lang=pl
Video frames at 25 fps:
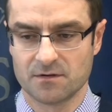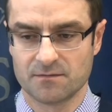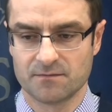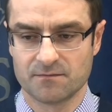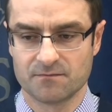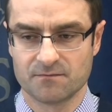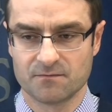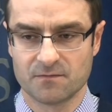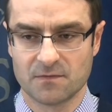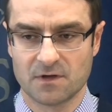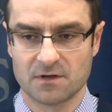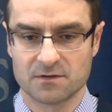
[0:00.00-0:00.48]

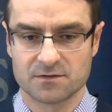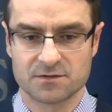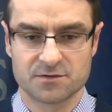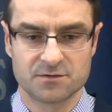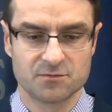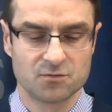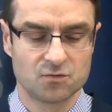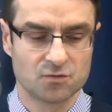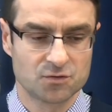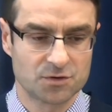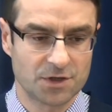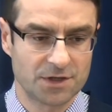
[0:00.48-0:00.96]
na,
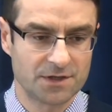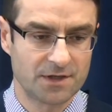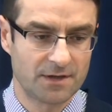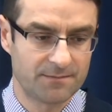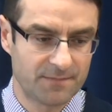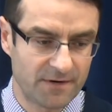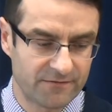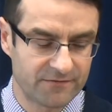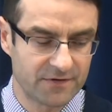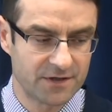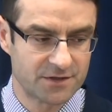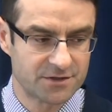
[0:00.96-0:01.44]
dużej, na
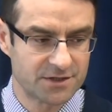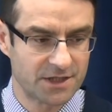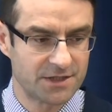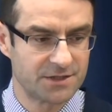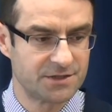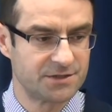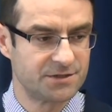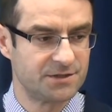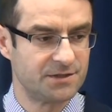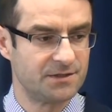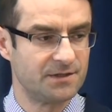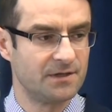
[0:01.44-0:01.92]
pewnej
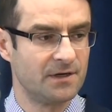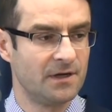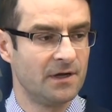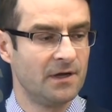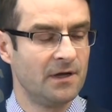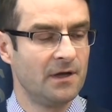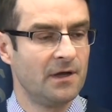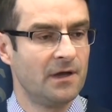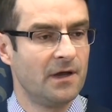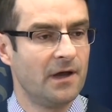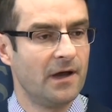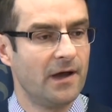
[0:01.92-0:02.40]
części
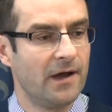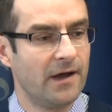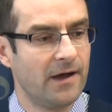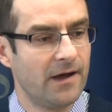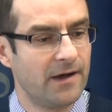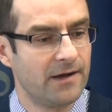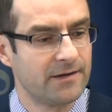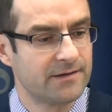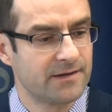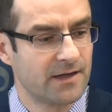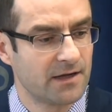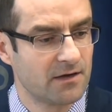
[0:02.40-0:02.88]

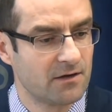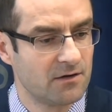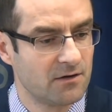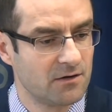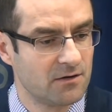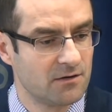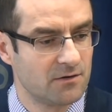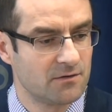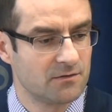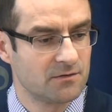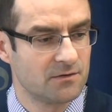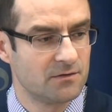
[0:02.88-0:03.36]

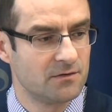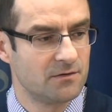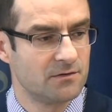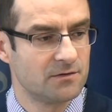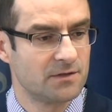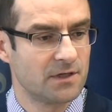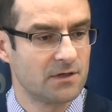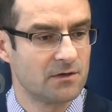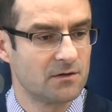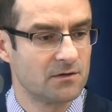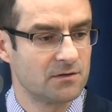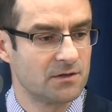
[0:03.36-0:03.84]
tego,
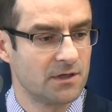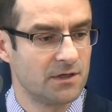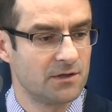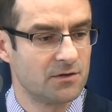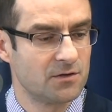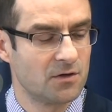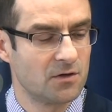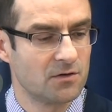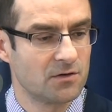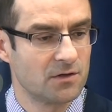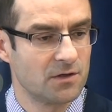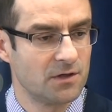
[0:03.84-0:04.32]
tego, tej
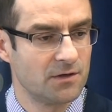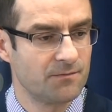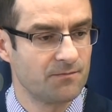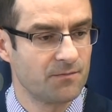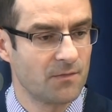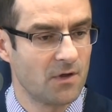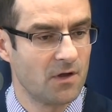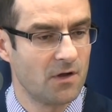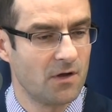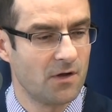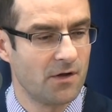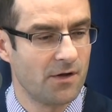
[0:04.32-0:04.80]
drogi
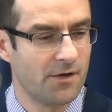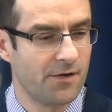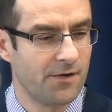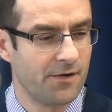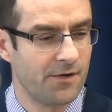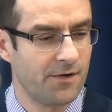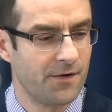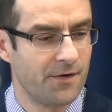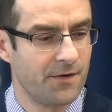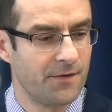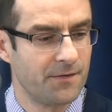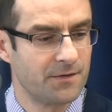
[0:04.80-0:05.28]

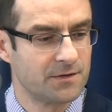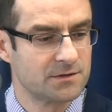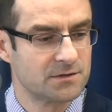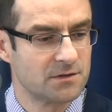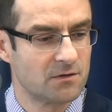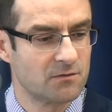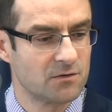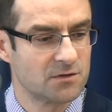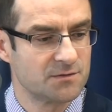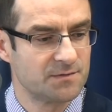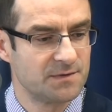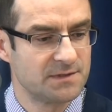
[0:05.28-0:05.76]

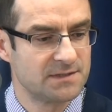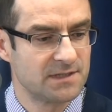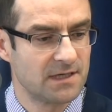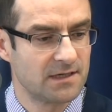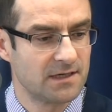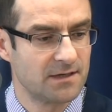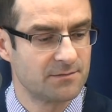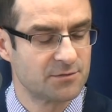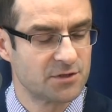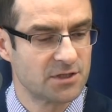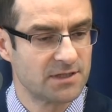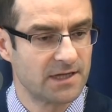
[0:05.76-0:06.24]
są
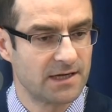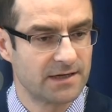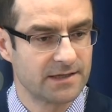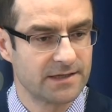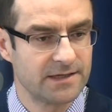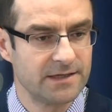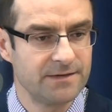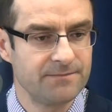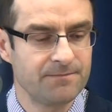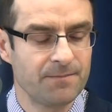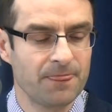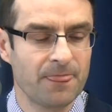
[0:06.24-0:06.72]
rozpisane
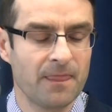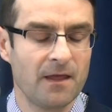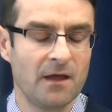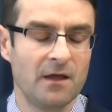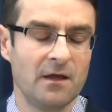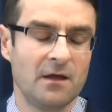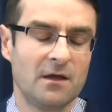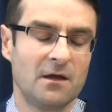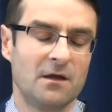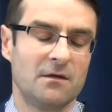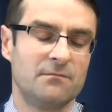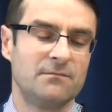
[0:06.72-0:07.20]
przetargi.
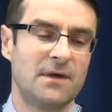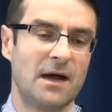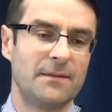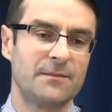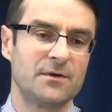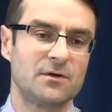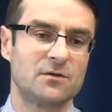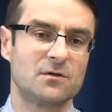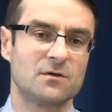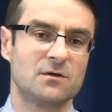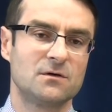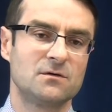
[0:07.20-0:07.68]

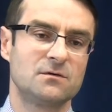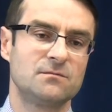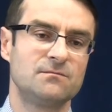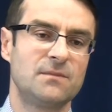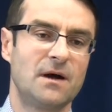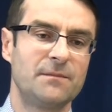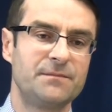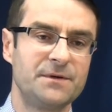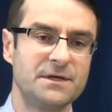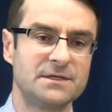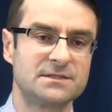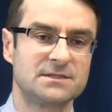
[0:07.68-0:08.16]
Mamy do
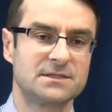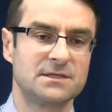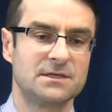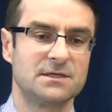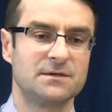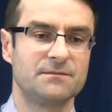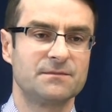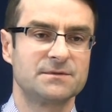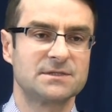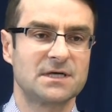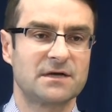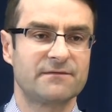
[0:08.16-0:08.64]

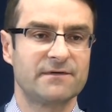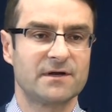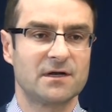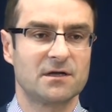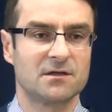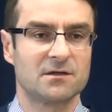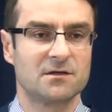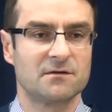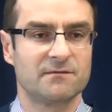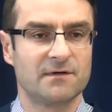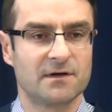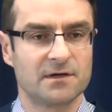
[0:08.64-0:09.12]
Babicy
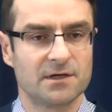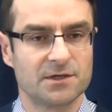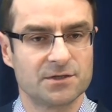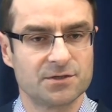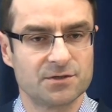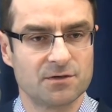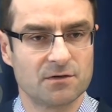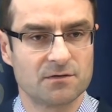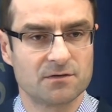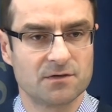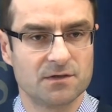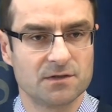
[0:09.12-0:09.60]
zagwarantowane
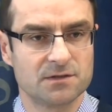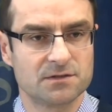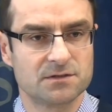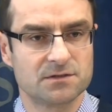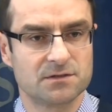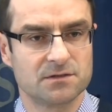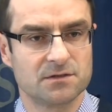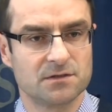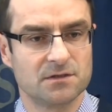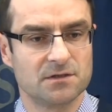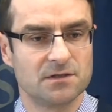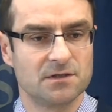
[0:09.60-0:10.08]
środki
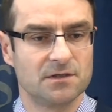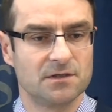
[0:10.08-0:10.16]
z, y,